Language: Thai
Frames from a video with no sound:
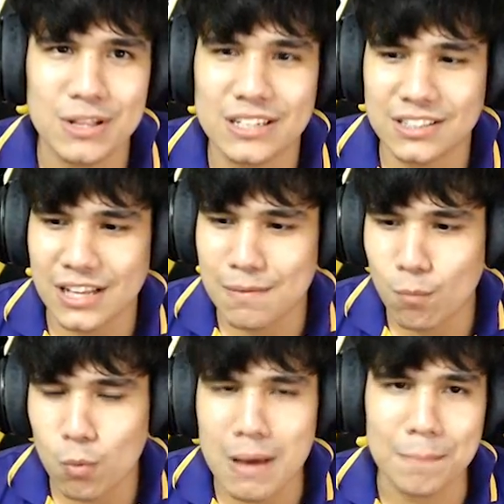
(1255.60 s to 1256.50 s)
ดมีทั้งสตีม
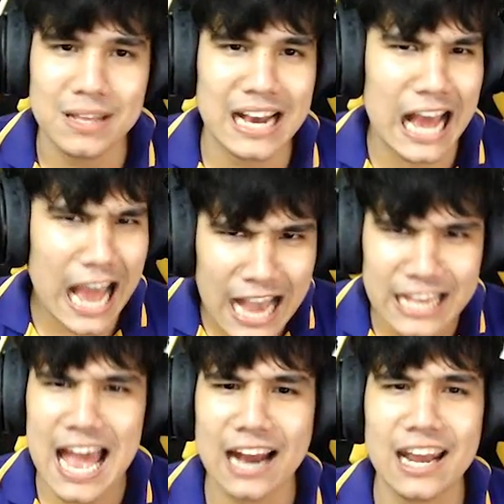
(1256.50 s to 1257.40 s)
บูทแบบนี้ค่า
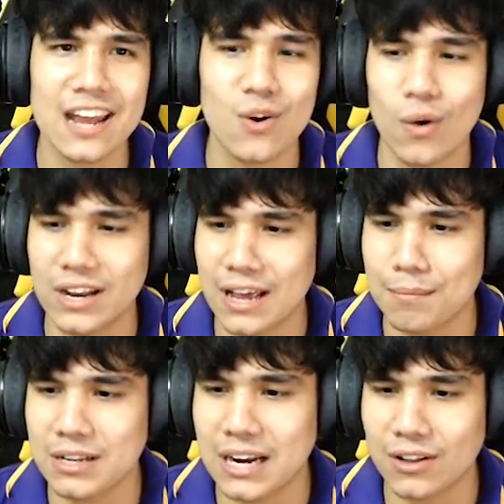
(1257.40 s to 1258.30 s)
ยากแน่นอนนะค
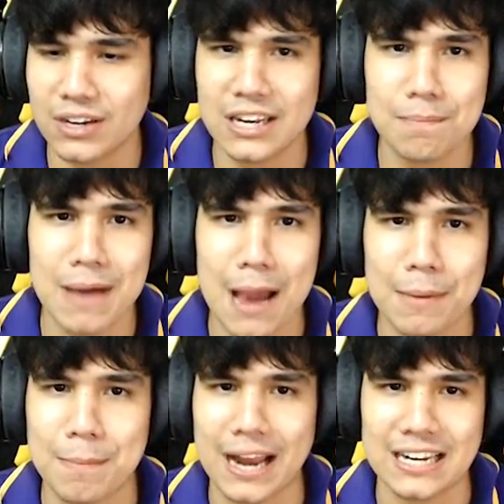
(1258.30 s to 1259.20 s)
รับเลือดตอนนี้นี่ปลา
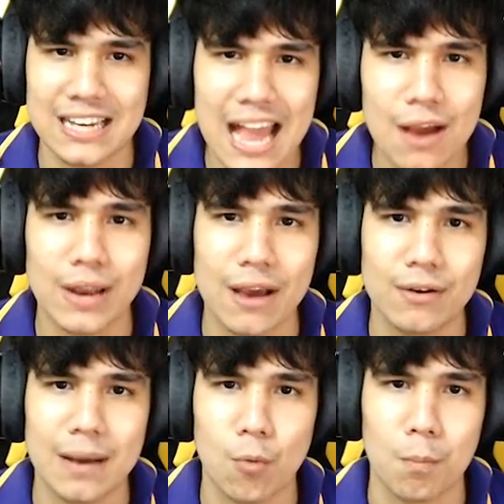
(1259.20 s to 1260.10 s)
ไปพันเก้าแล้ว
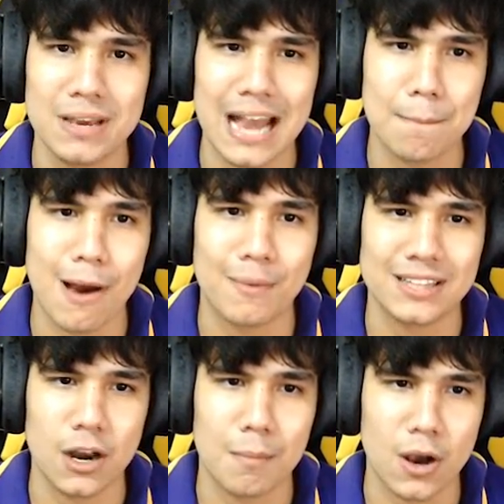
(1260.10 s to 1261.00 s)
นะครับผมมีการเป่ามั
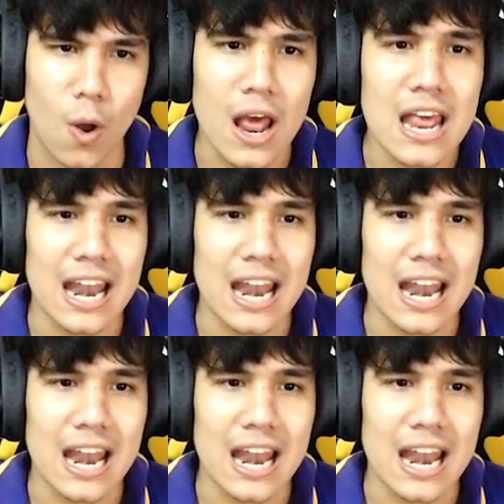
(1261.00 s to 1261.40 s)
นทนามังกร